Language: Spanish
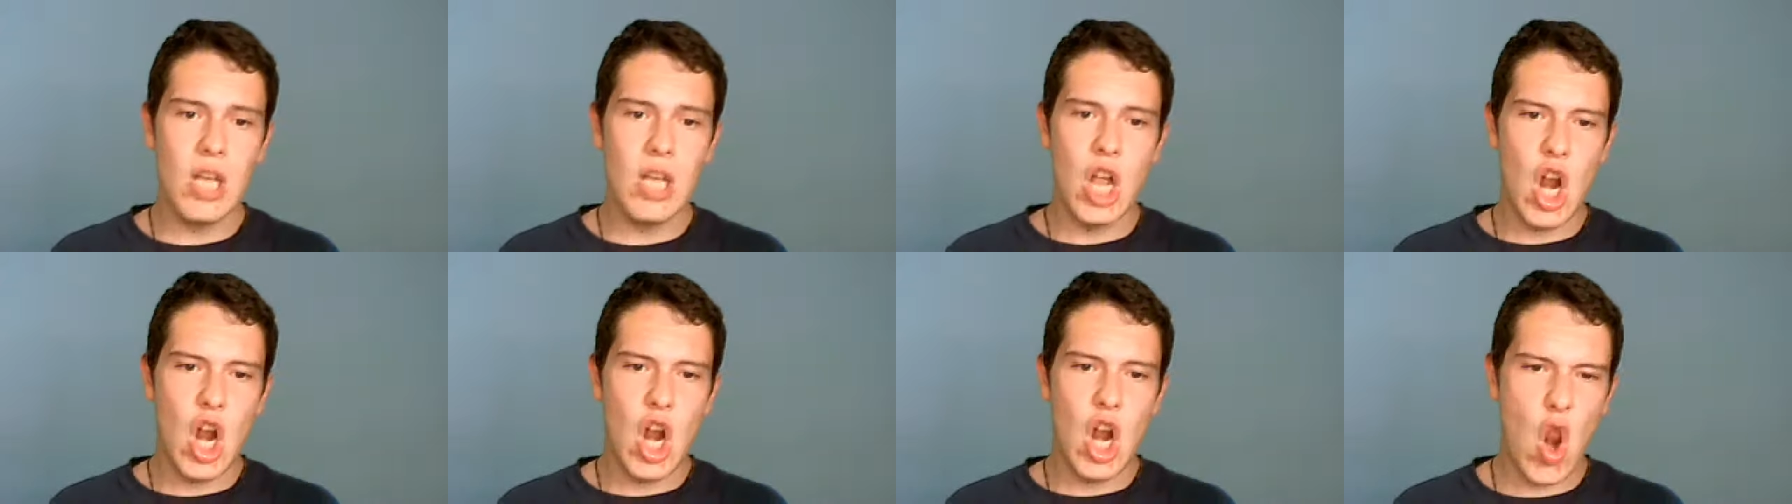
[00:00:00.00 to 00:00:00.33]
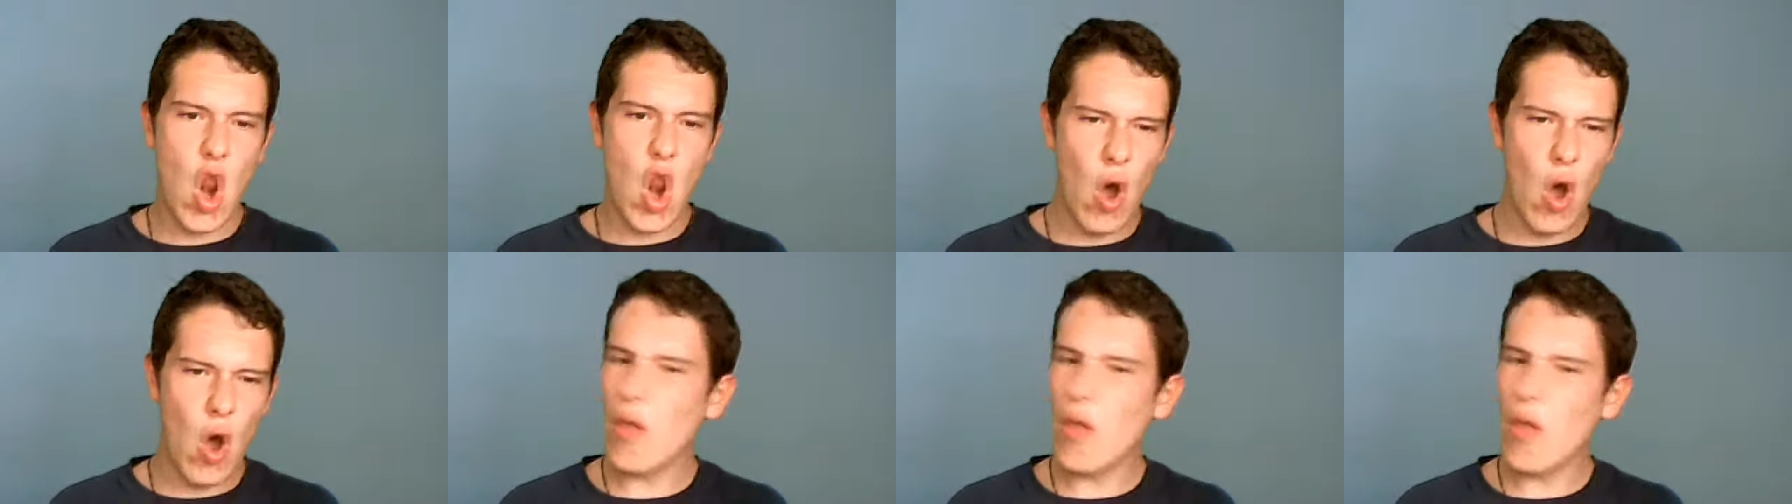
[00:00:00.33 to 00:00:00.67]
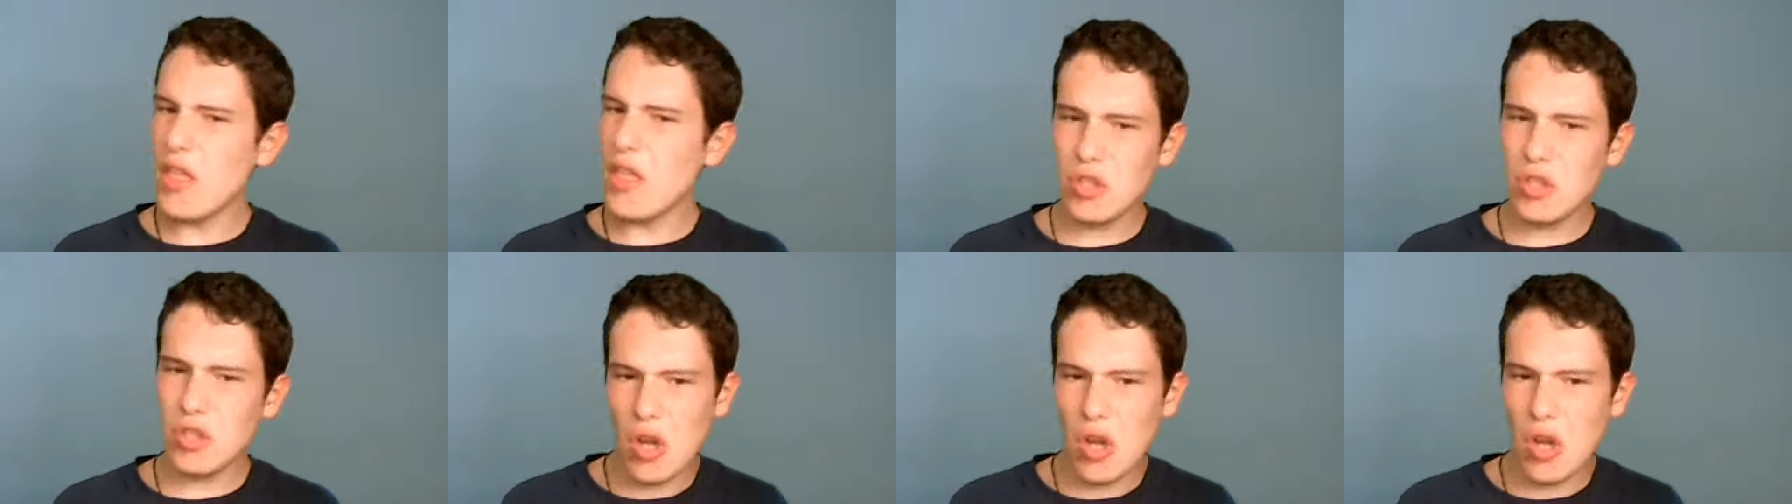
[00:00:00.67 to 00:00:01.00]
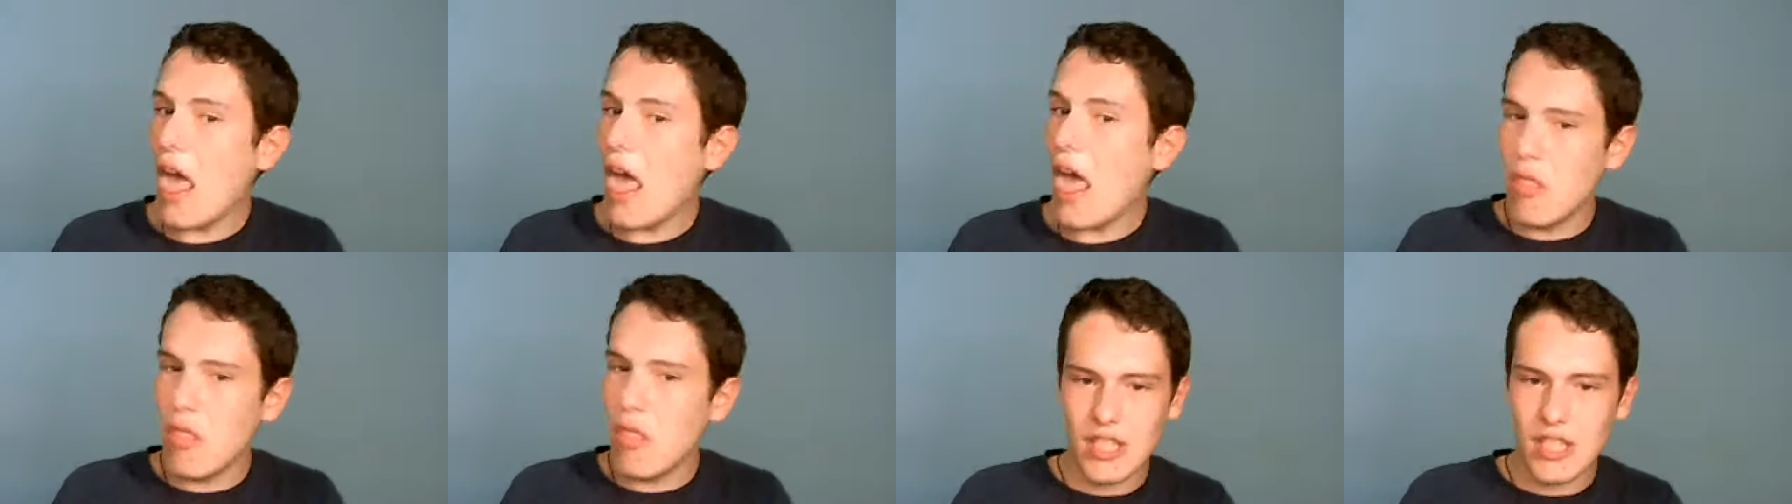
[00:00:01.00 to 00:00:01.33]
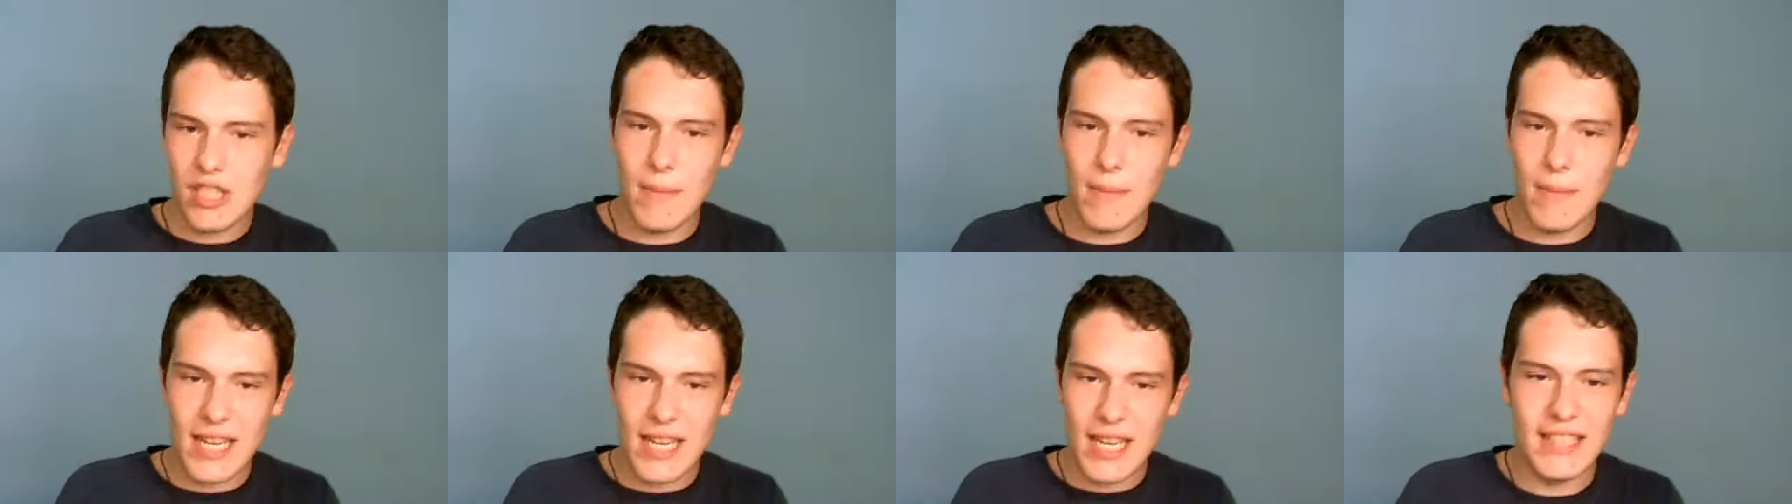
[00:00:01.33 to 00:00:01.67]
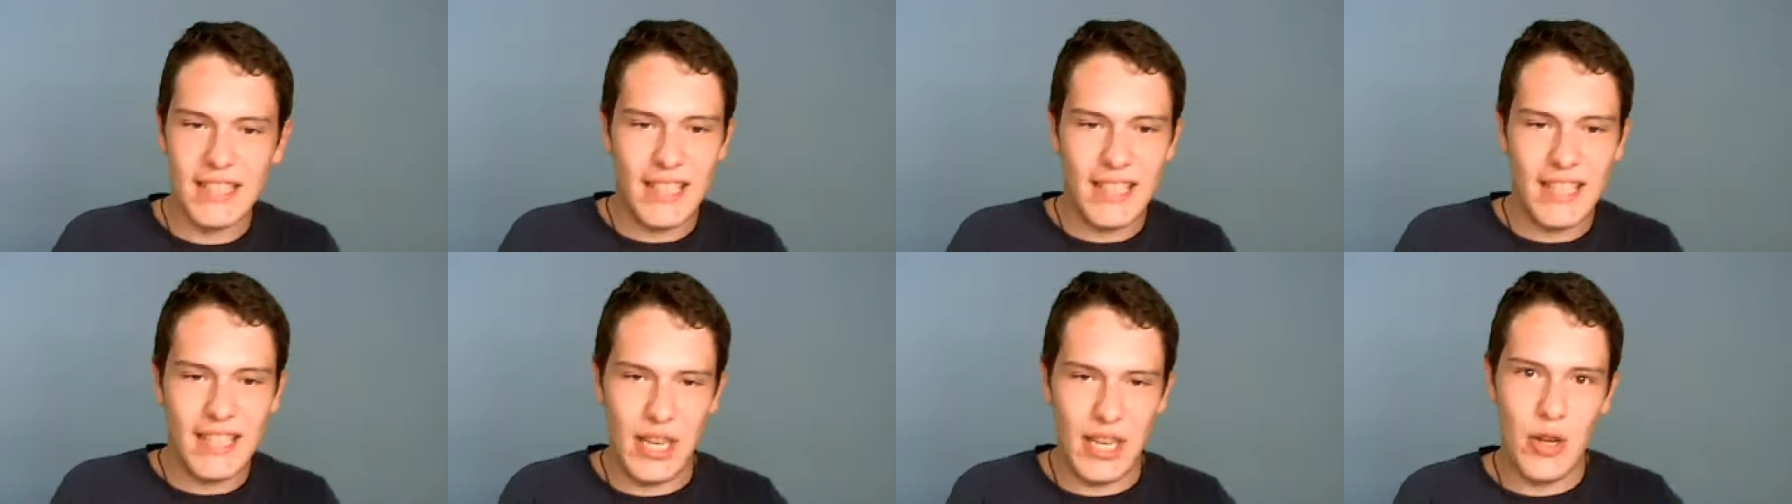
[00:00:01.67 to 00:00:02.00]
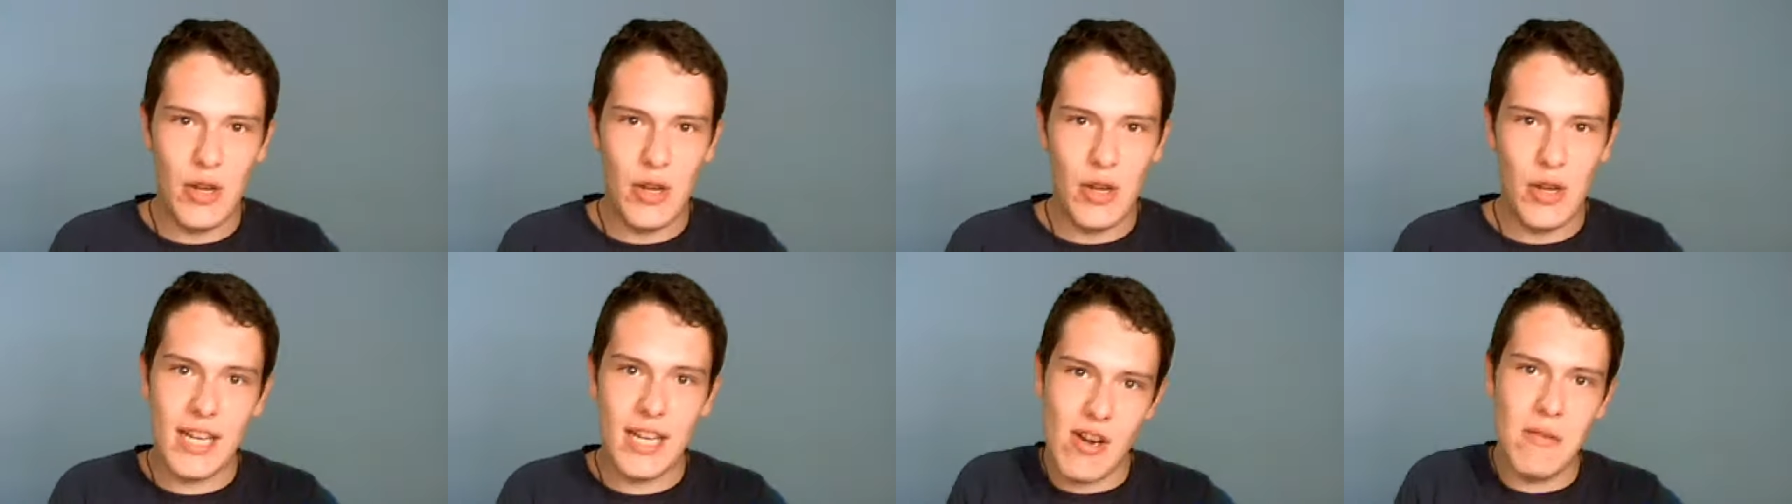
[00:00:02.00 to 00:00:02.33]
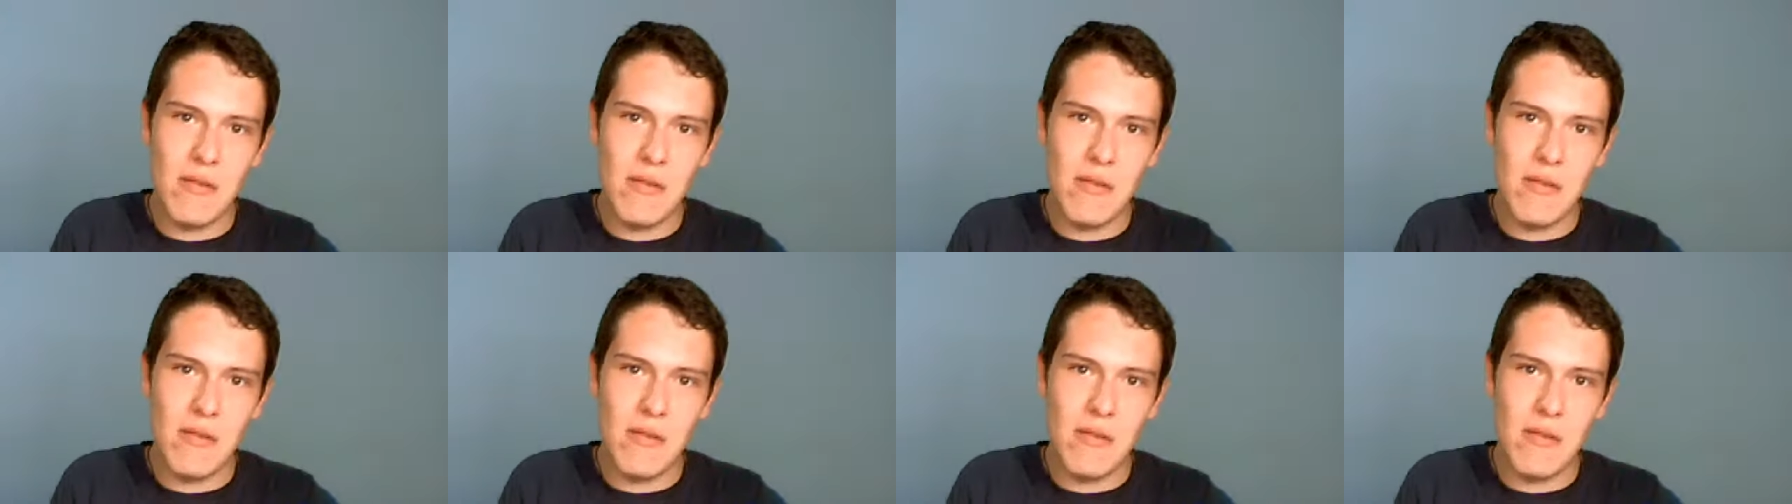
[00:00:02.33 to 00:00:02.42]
Lo jodido son las dos semanas anteriores, ¿no?